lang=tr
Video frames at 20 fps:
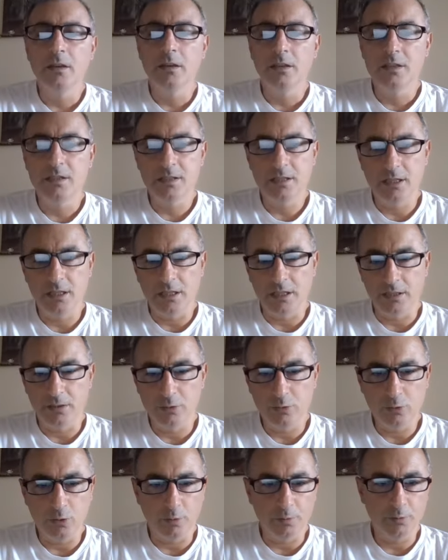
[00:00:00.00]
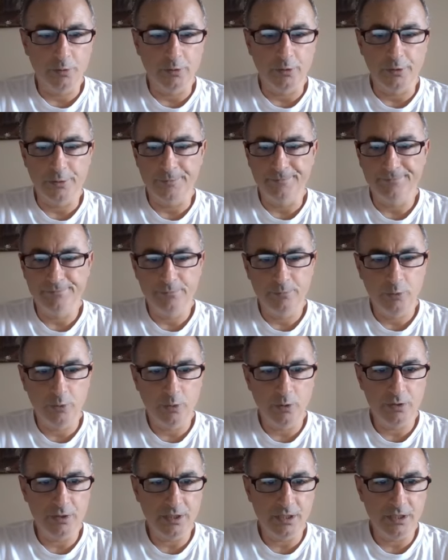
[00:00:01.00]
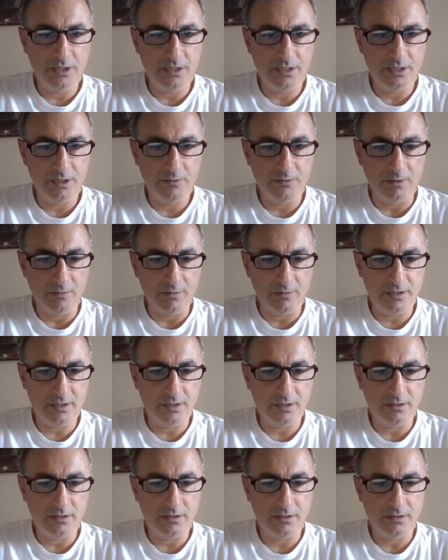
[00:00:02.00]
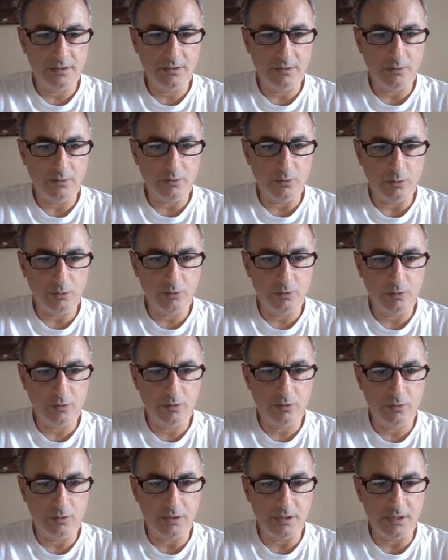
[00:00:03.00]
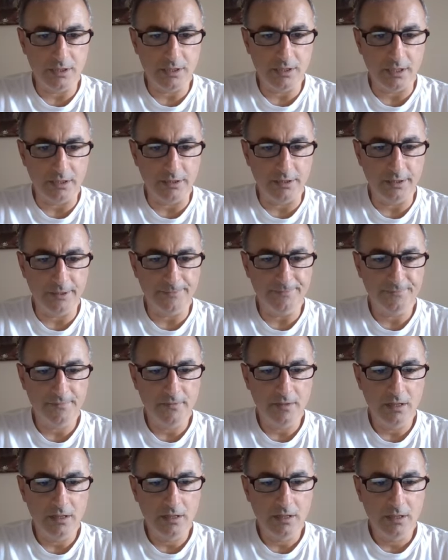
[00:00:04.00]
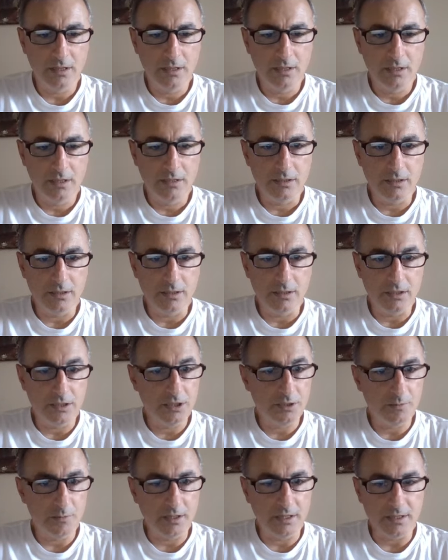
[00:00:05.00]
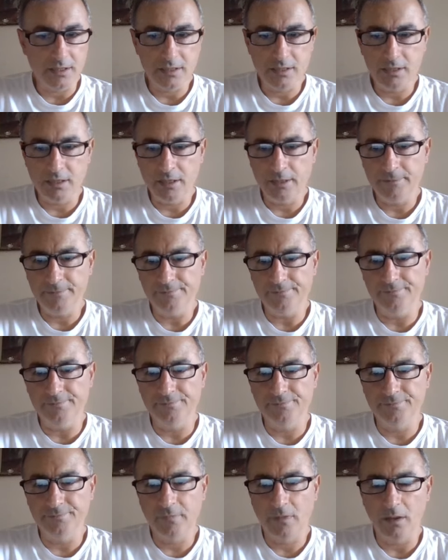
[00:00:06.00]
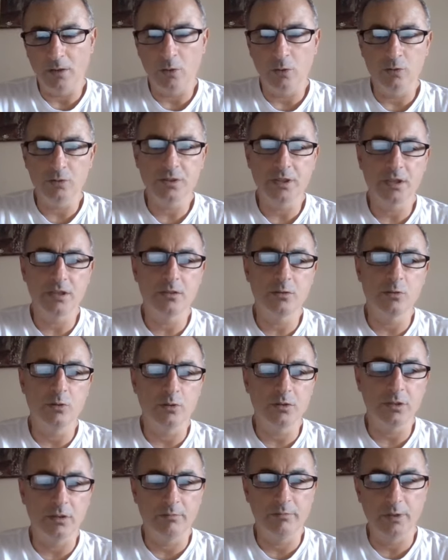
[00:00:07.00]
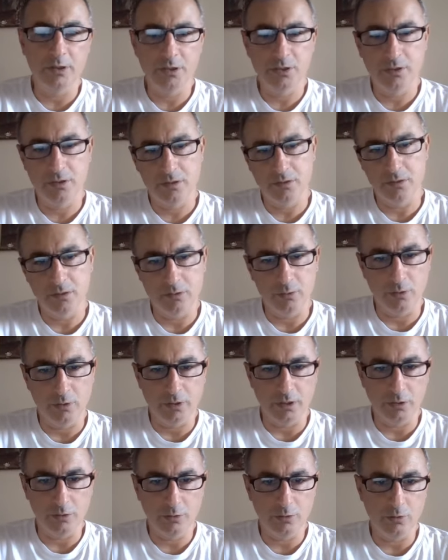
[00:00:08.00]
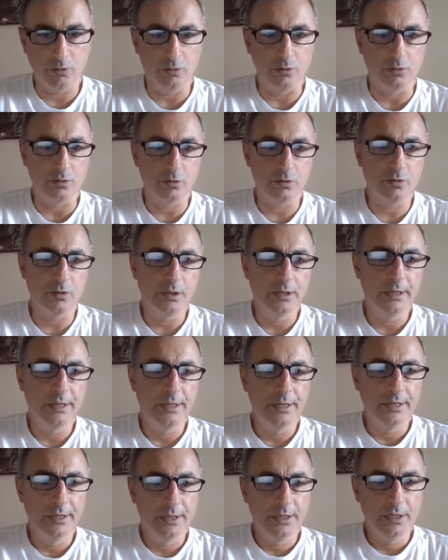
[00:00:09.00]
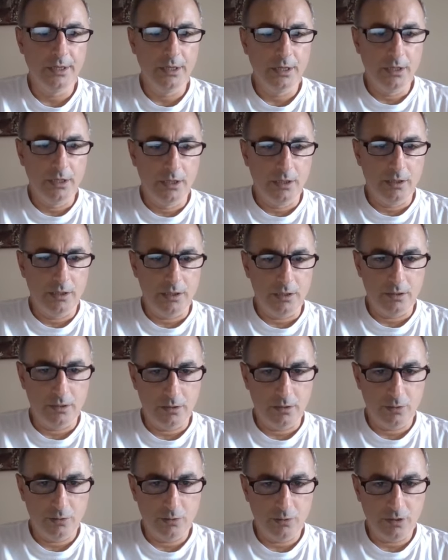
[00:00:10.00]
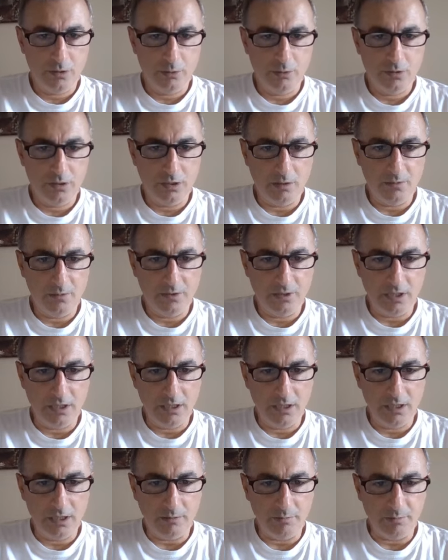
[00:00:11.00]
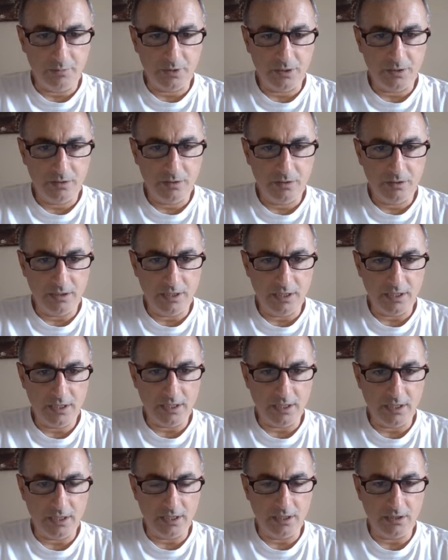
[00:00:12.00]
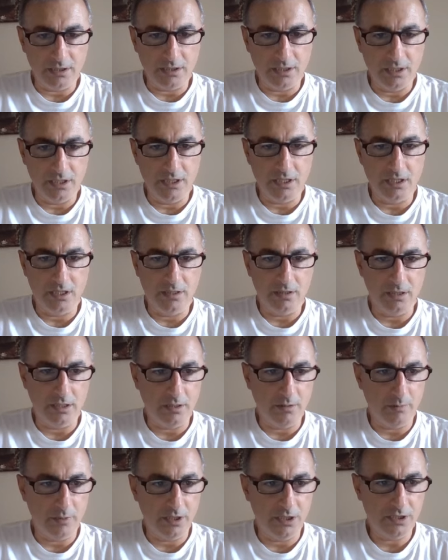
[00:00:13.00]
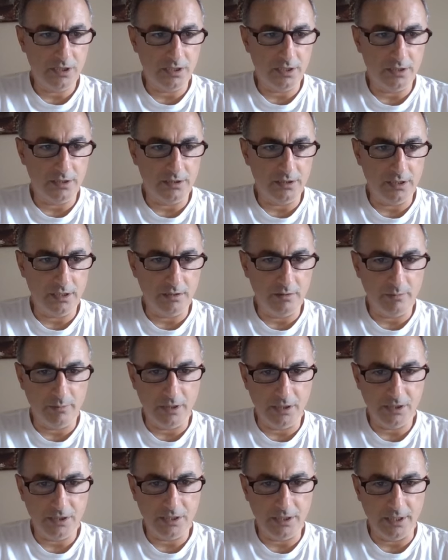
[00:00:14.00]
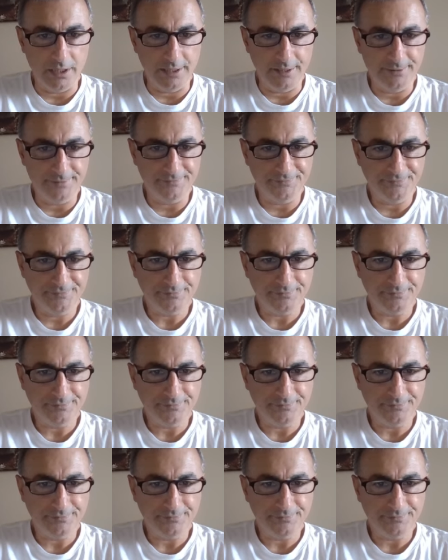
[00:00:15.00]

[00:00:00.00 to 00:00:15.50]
hisselerini topluyor. Bir önceki zirvemiz 30 e, Nisan'da 2 e, Mayıs'ta 18.95 e, olarak görüyoruz. Şurada güzel bir rally yapmıştı. Nisan ayının ilk başlarında başlayan